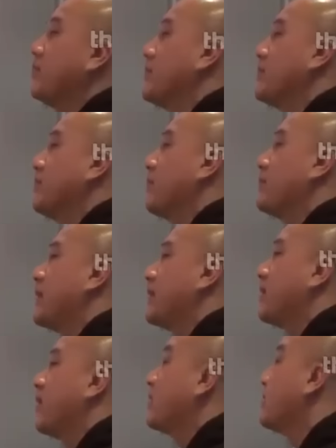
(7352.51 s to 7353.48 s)
biết nó pháp
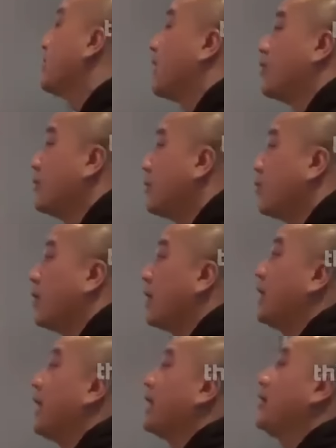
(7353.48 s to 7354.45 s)
danh đó, chứ nó không biết
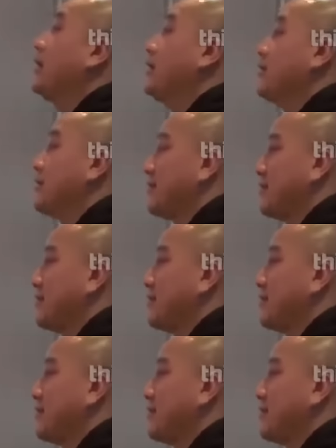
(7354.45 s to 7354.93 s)
quy y là gì.